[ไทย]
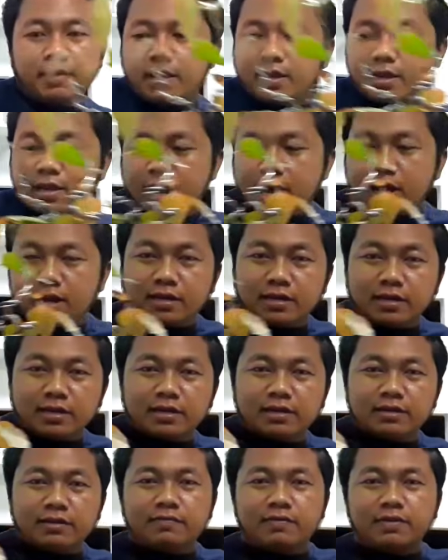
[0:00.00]
ไปร้าน
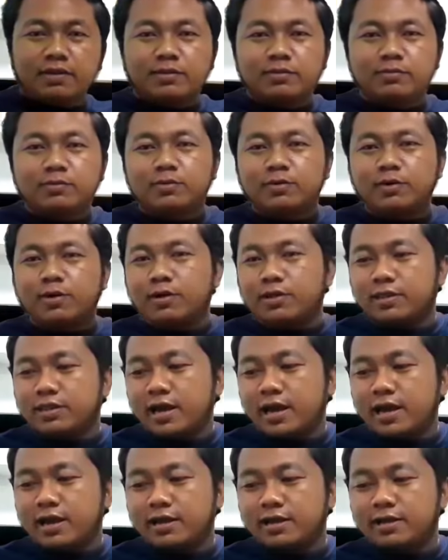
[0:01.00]
วัสดุก่อส
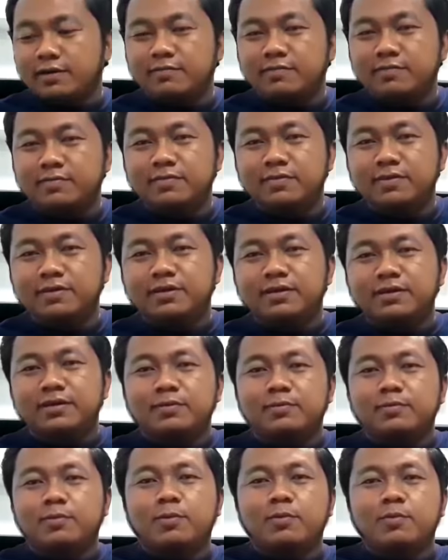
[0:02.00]
ร้างเลยครับ
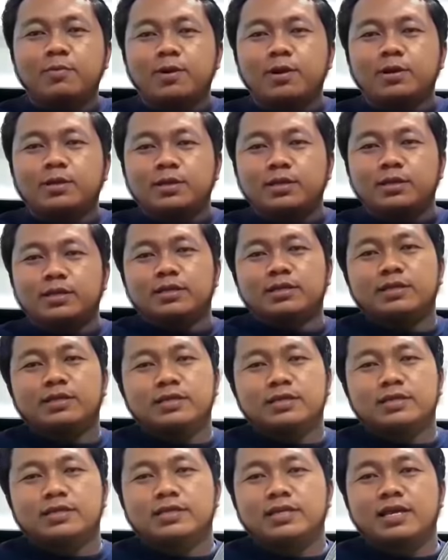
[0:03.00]
ผมก็
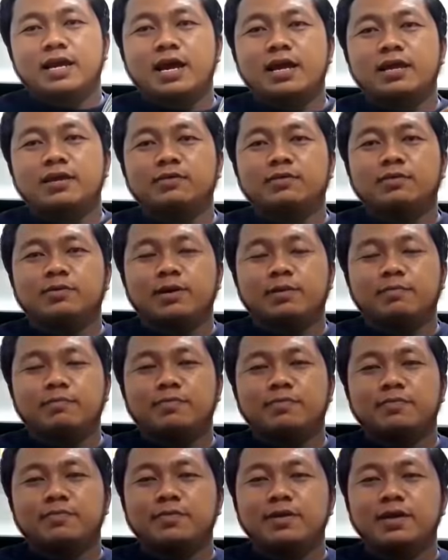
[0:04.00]
ใช้อยู่ครับ
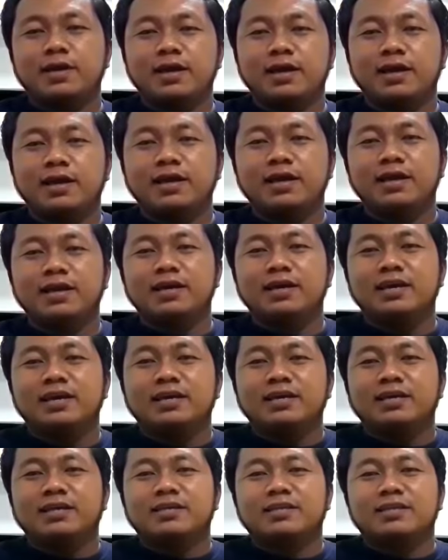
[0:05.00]

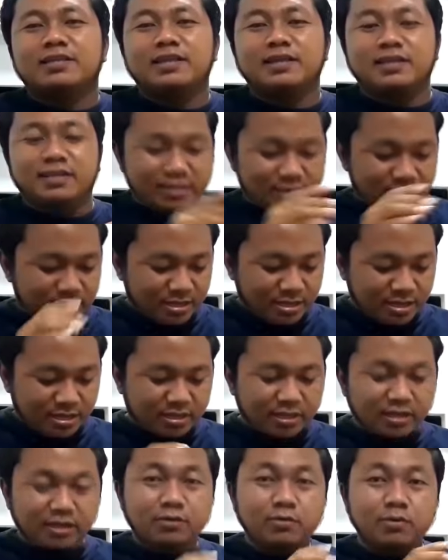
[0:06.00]
แต่ที่
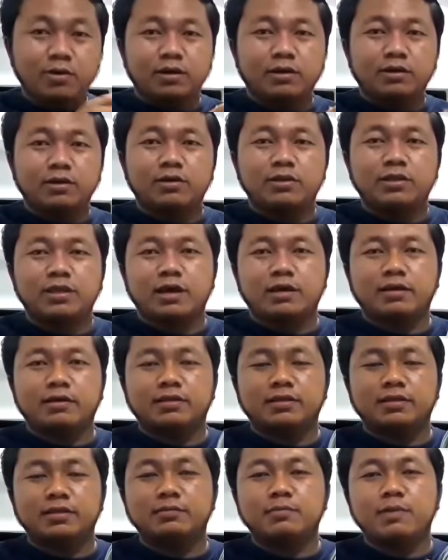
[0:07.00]
จริงลวดก็สั่ง
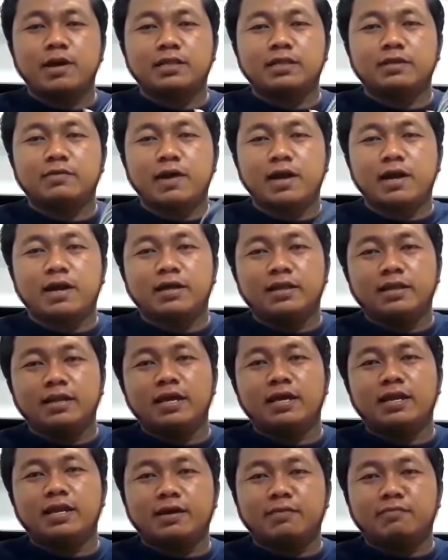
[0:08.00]
ซื้อมาแต่ว่า
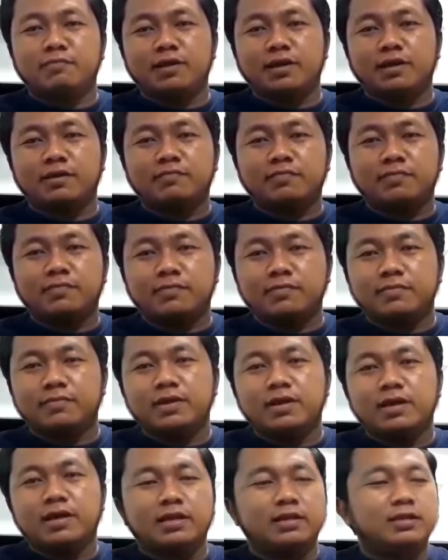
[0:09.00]
แนะนำนะครับ
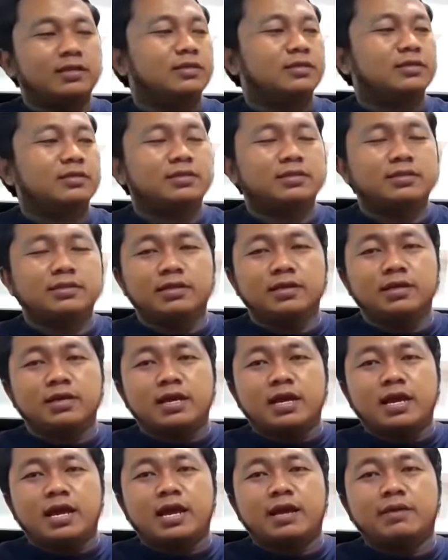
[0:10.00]
อันนี้
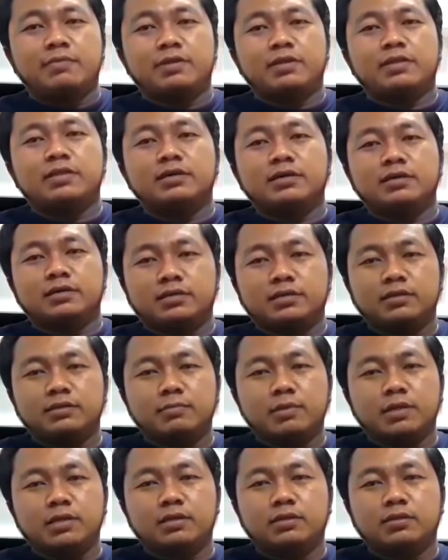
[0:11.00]
ให้ไปซื้อซึ่ง
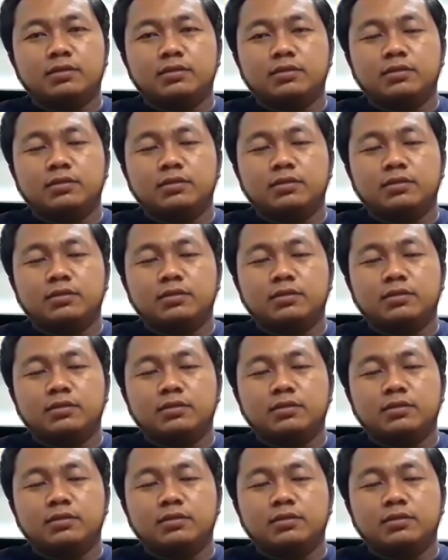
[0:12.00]
มันจะ